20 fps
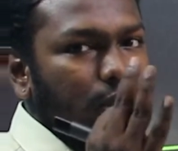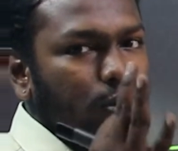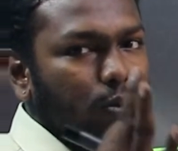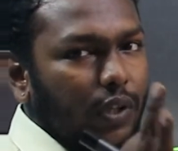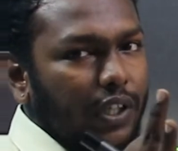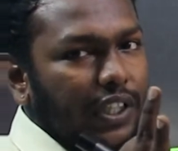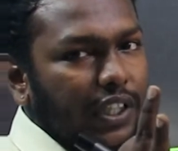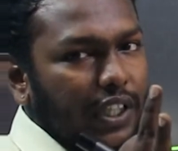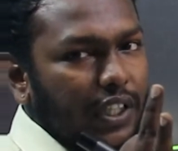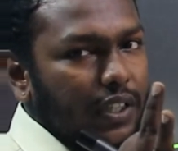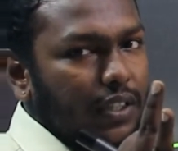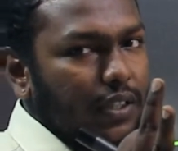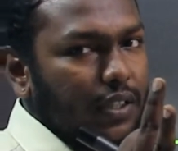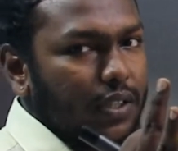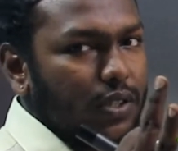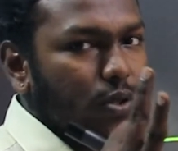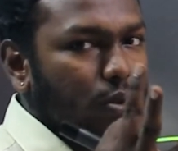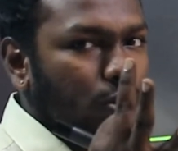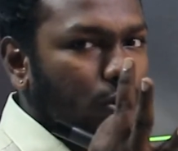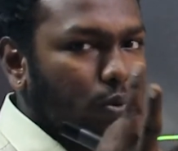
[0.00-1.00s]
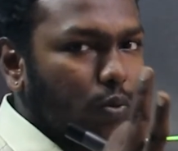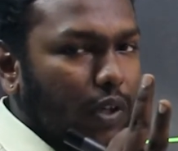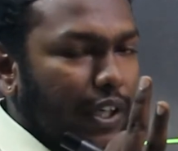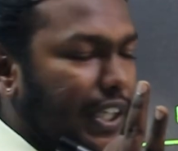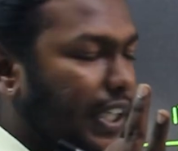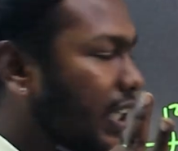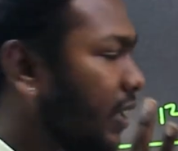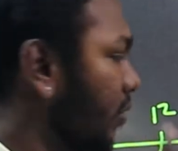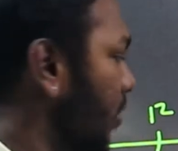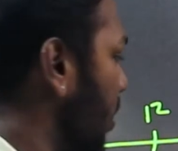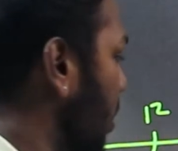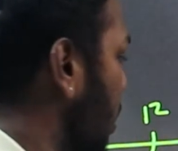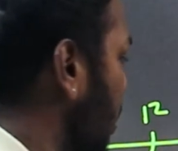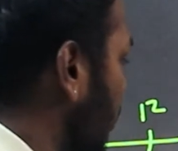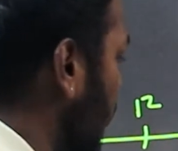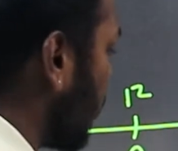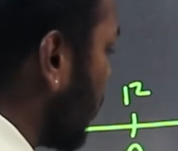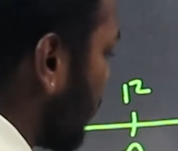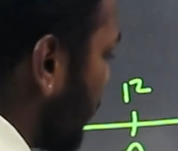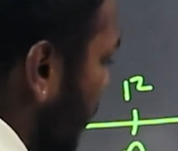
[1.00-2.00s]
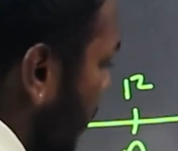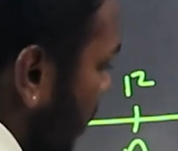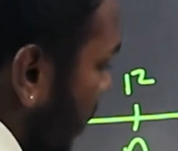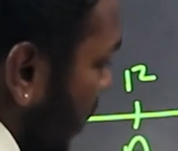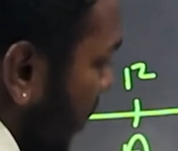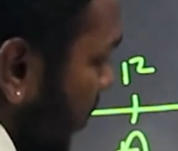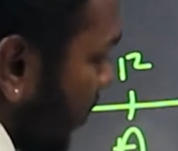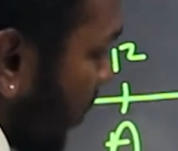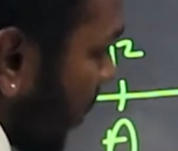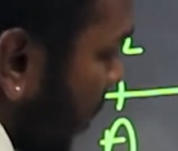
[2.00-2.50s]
டுவெண்ட்டீத்து ஸோ டுவெண்ட்டி வரைக்கும் எவ்வளோ பேர் இருக்காங்கன்னு